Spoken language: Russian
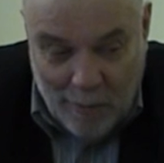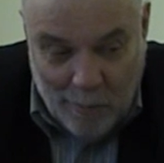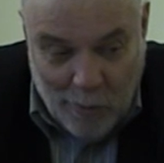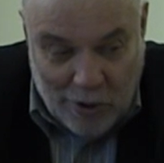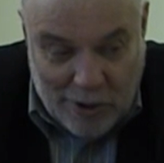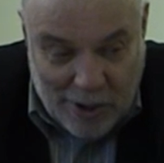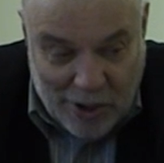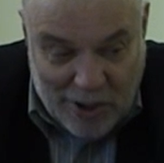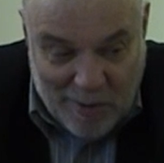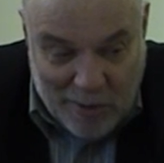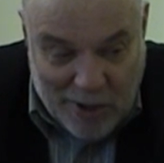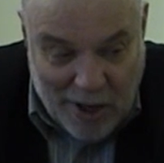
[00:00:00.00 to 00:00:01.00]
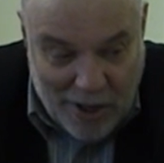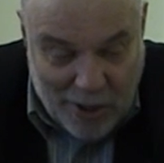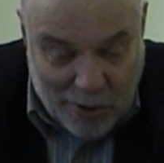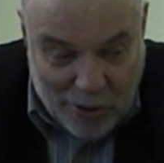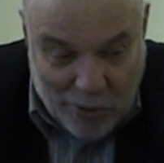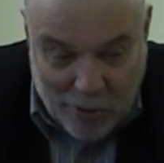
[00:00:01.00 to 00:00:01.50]
Может сложиться впечатление,
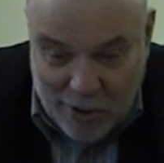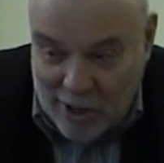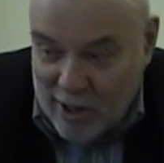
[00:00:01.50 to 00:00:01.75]
что Зенон